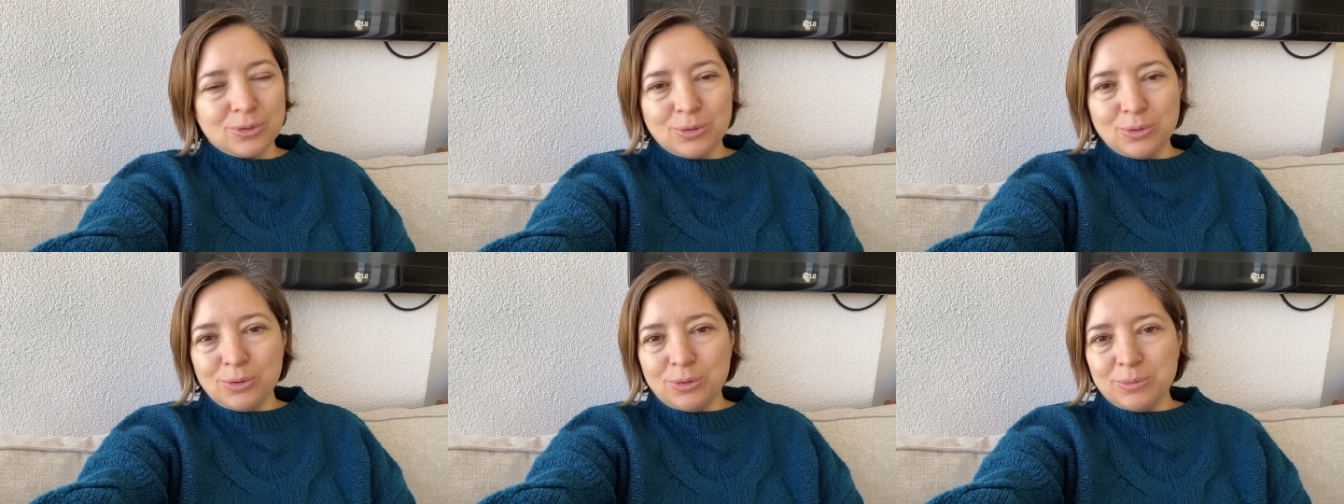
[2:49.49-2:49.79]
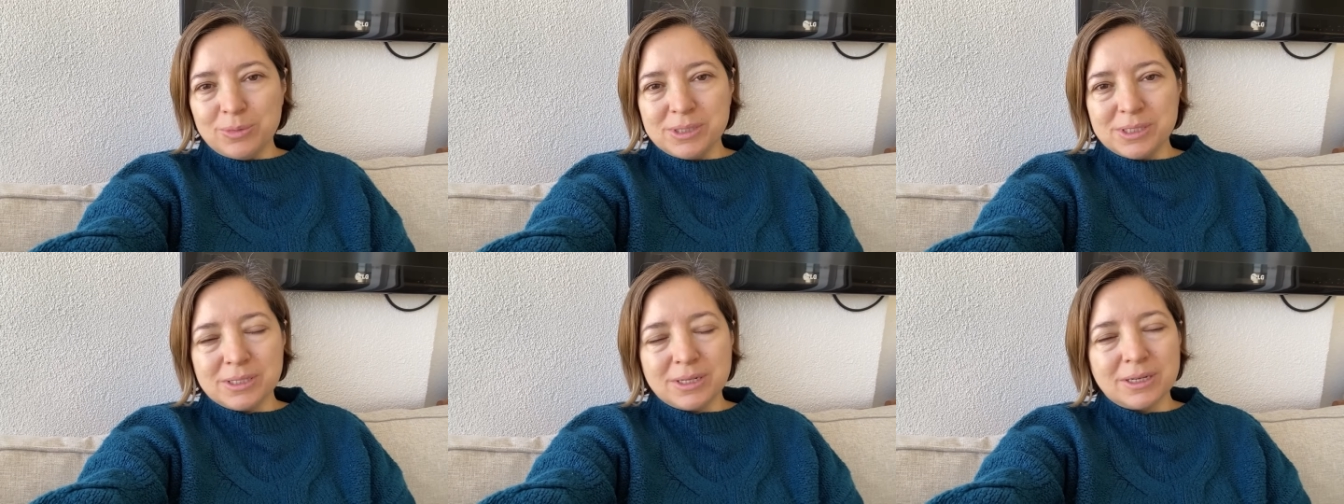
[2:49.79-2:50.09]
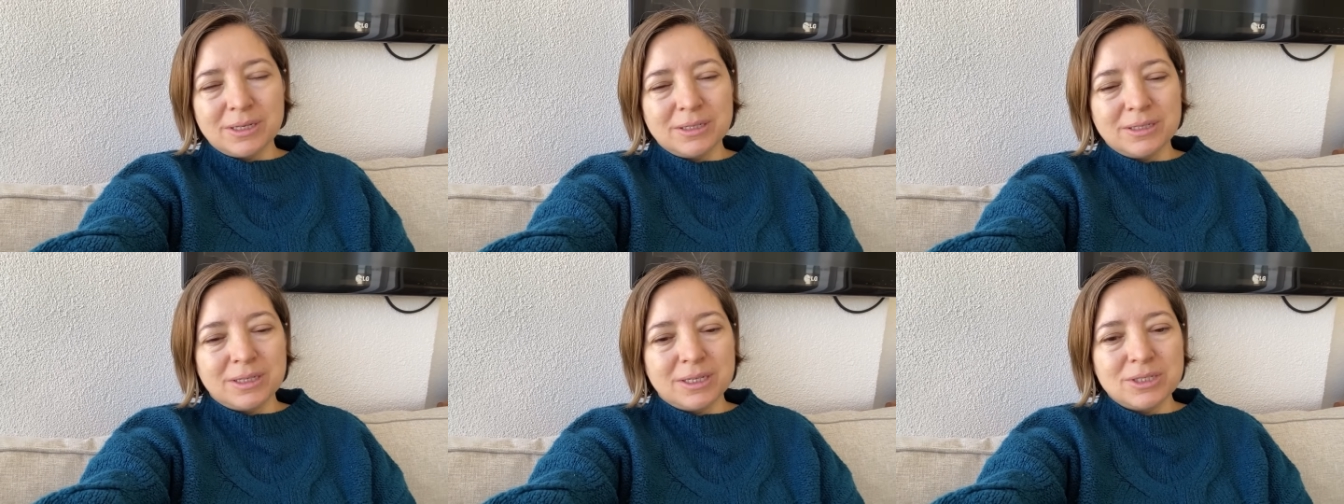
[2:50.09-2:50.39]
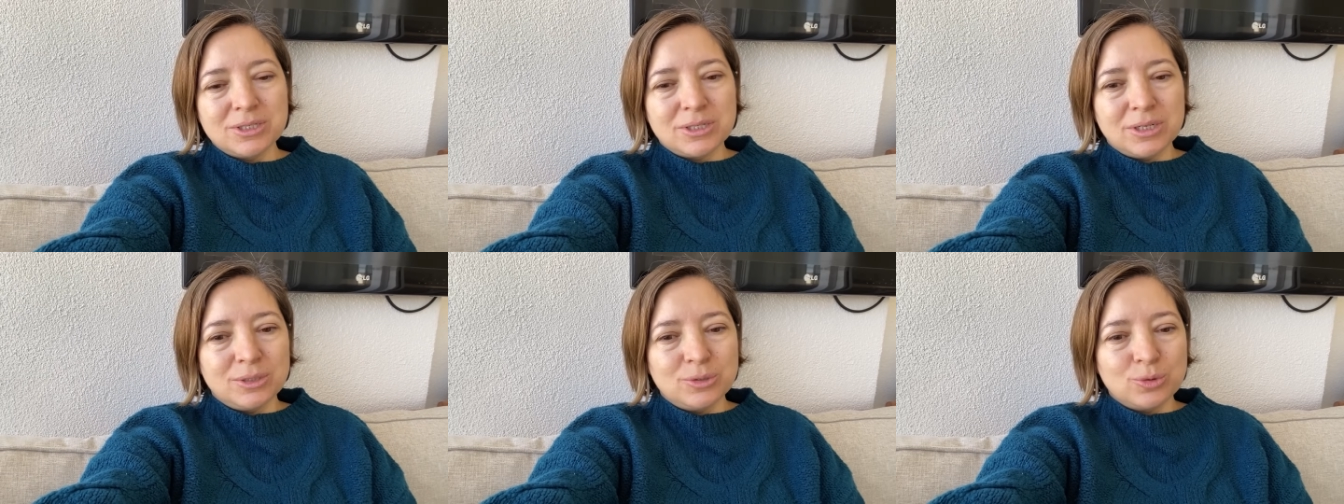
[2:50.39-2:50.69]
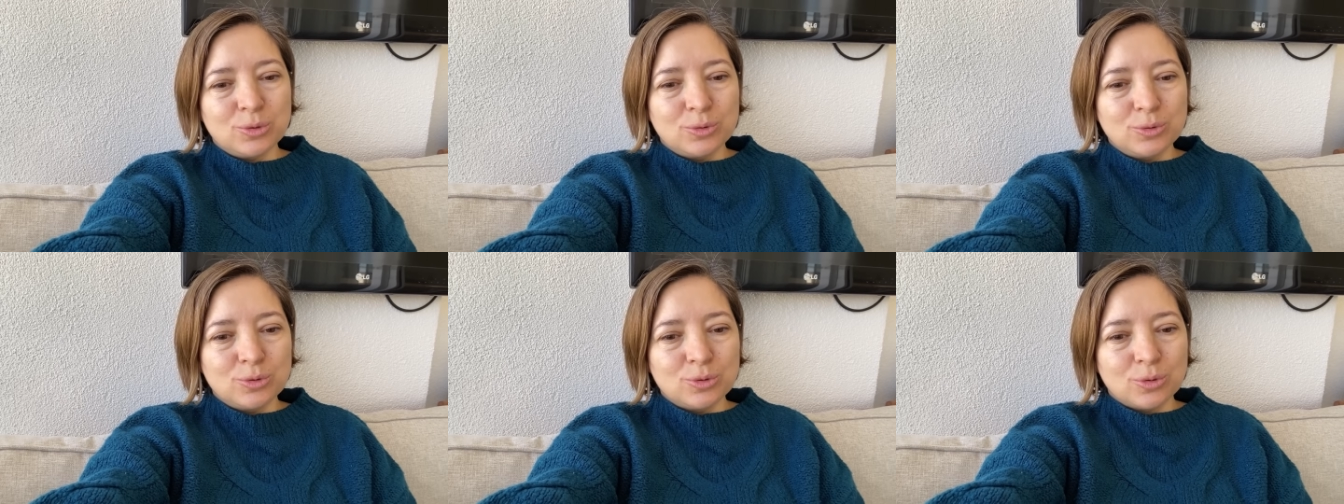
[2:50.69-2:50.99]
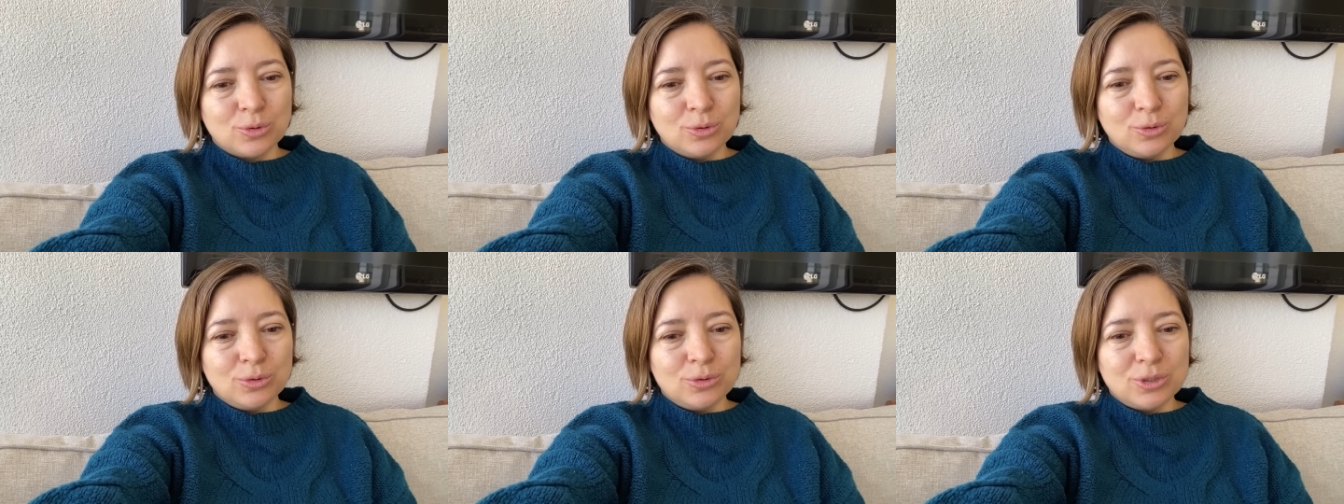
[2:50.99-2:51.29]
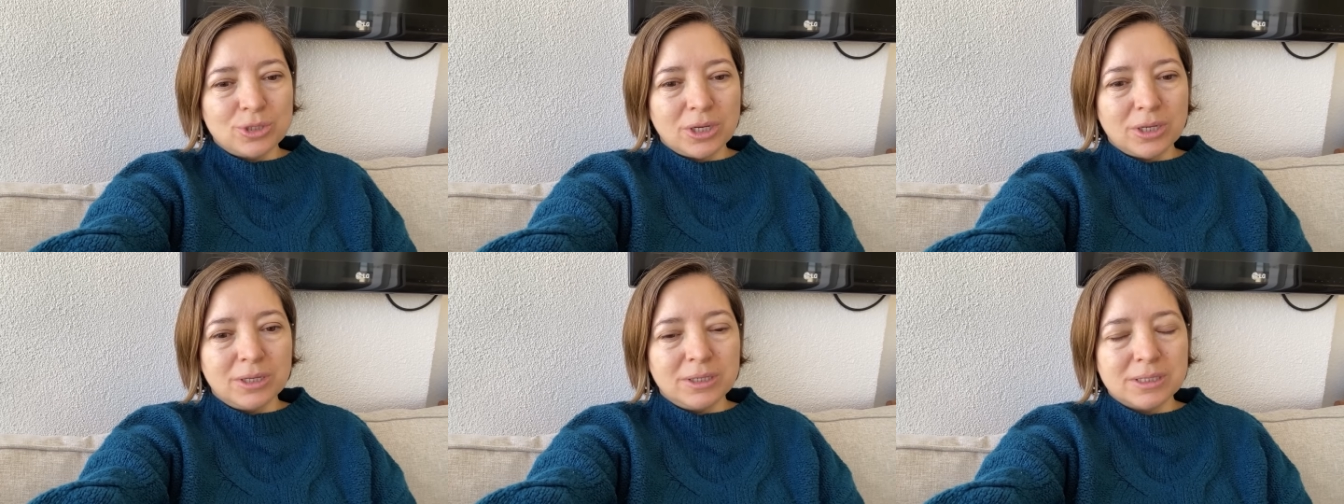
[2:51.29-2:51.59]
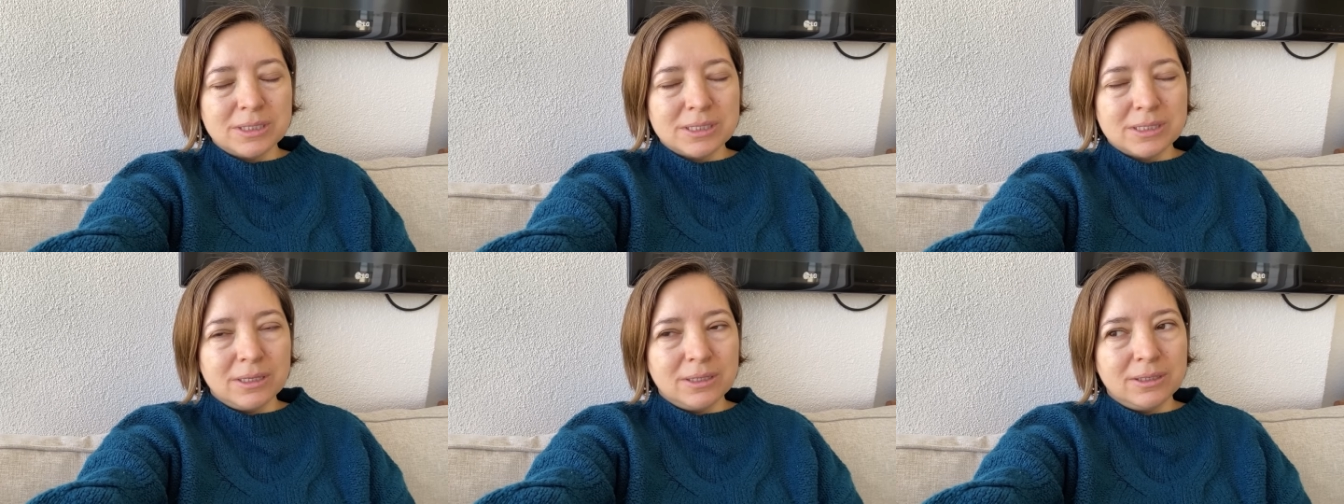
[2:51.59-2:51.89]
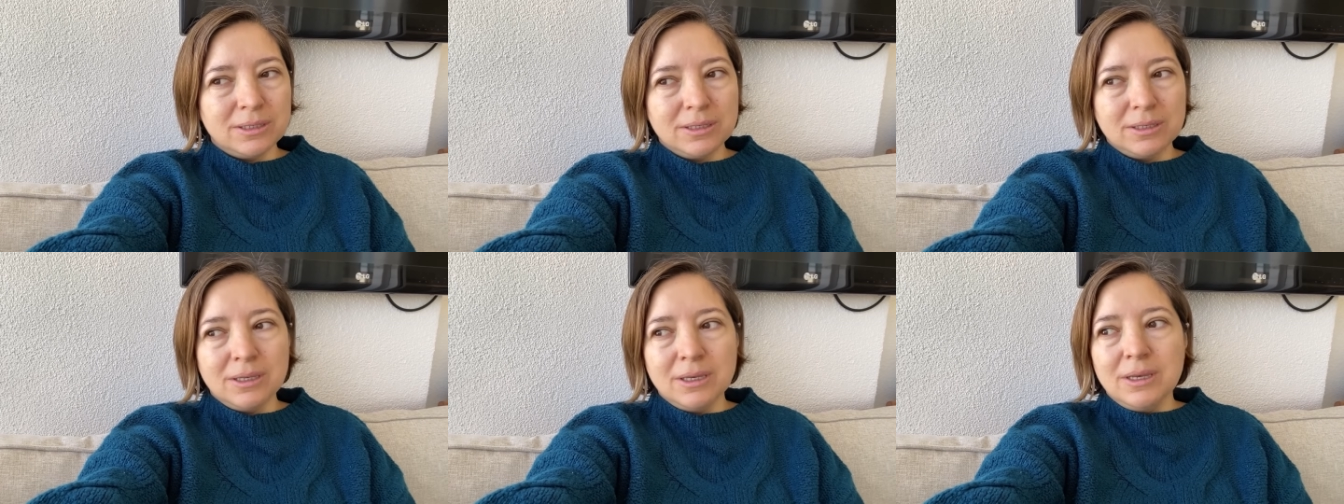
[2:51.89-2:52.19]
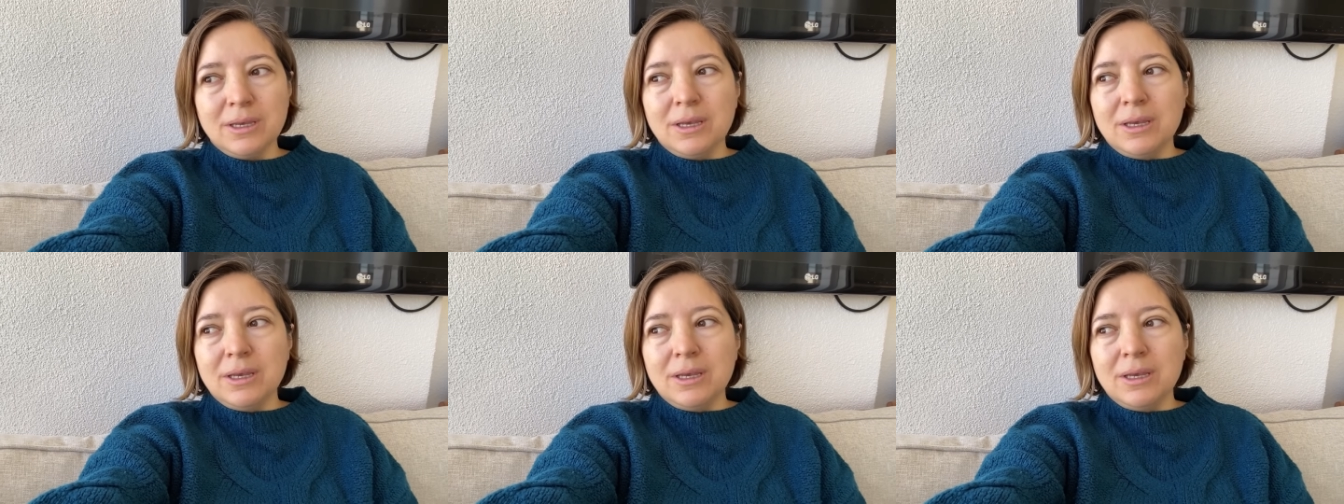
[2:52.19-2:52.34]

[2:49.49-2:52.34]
dökülmesin arkadaşlar. Çok çok kötü şeyler izledik.